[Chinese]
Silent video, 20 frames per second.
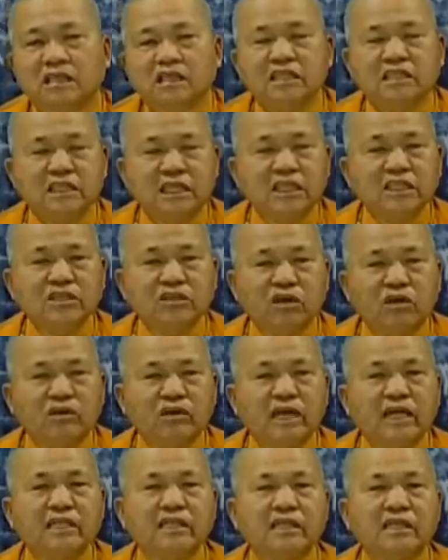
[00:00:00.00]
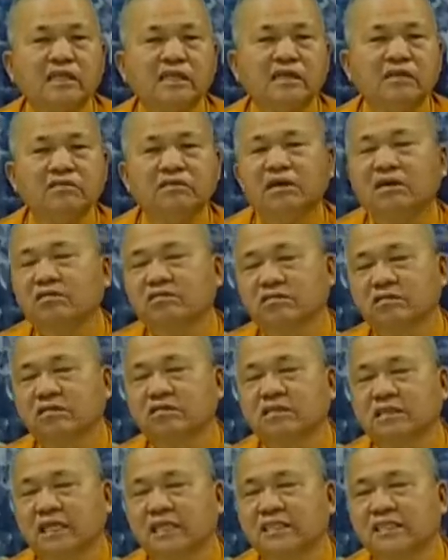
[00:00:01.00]
起心动念要到
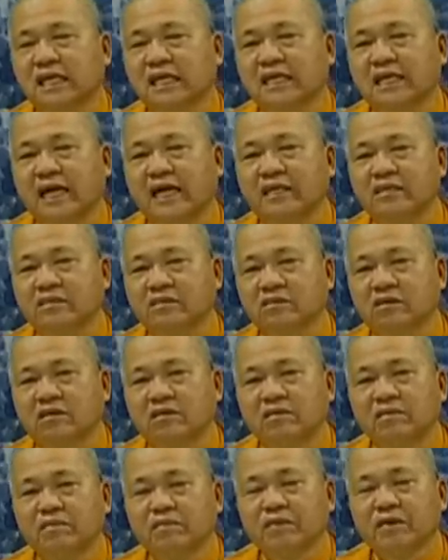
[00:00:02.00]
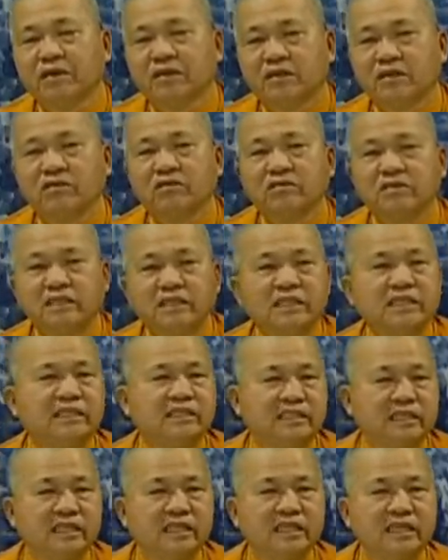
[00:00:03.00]
世间上来之后，就
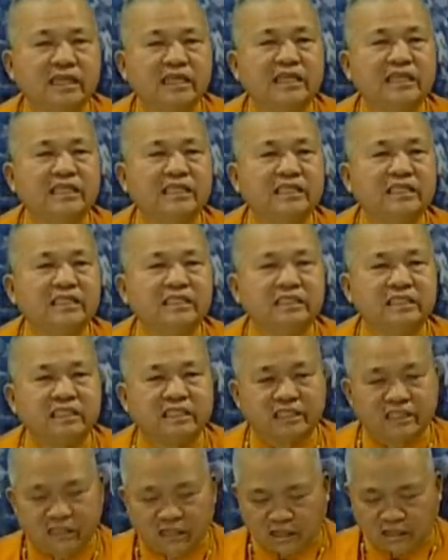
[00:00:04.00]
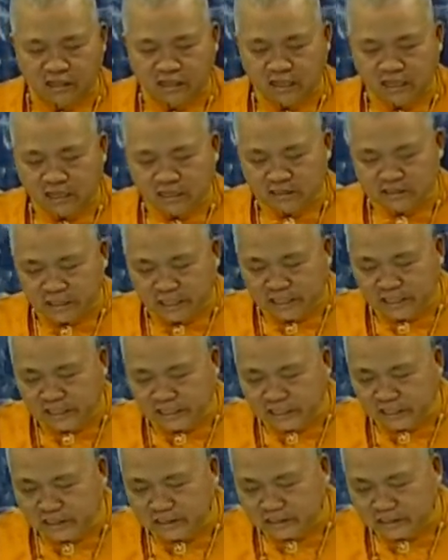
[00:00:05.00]
已经利极了。所以